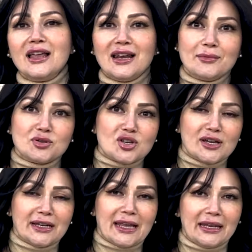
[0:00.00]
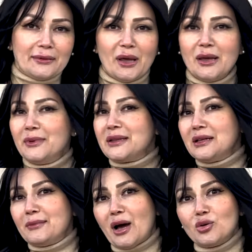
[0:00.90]
الا بالشهر الكريم
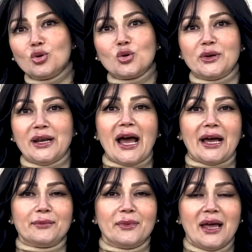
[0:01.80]
مثل المعروك والناعم